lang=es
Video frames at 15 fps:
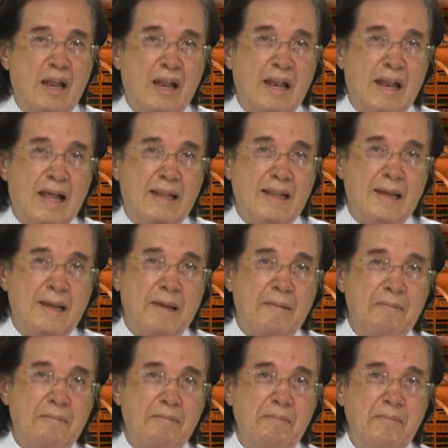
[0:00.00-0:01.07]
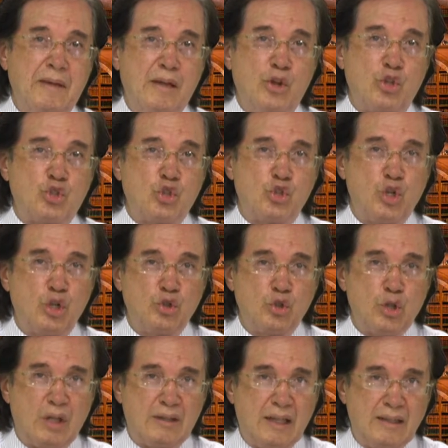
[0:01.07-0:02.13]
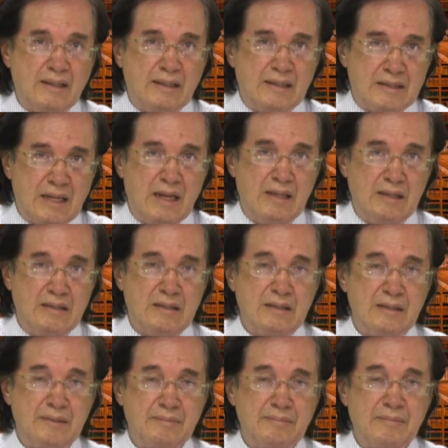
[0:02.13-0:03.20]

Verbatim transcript: la de 1876,